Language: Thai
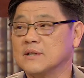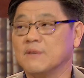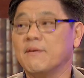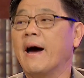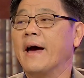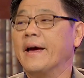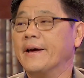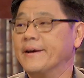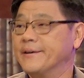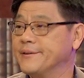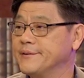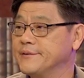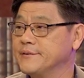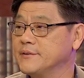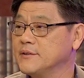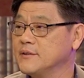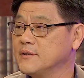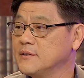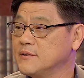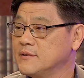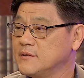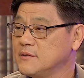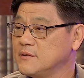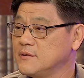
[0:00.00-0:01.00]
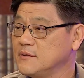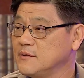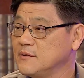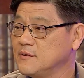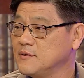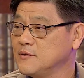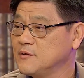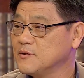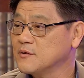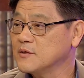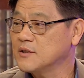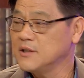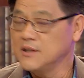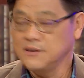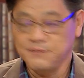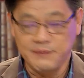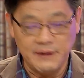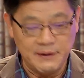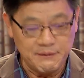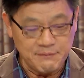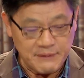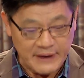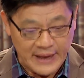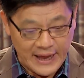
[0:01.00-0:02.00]
สบายคือ
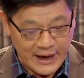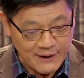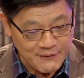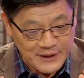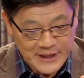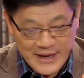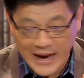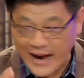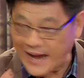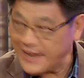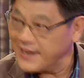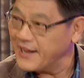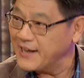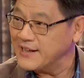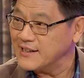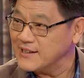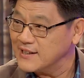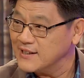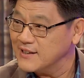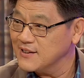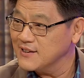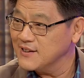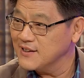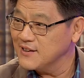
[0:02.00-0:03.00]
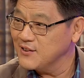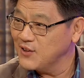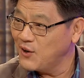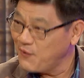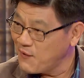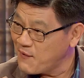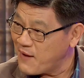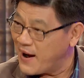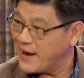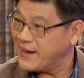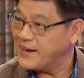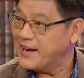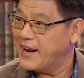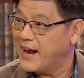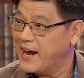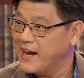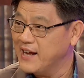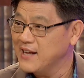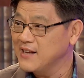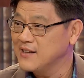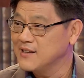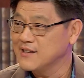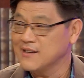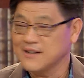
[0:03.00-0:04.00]
เป็นประธานกรรมการเนี่ยก็ประมาณนี้
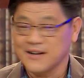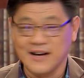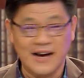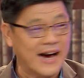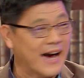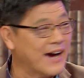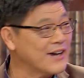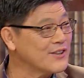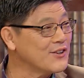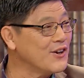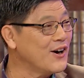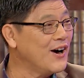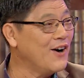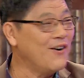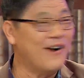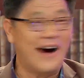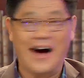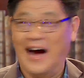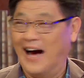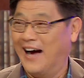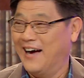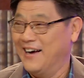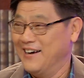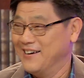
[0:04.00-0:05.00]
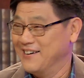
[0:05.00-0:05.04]
ใครๆก็ต้องเข้าหา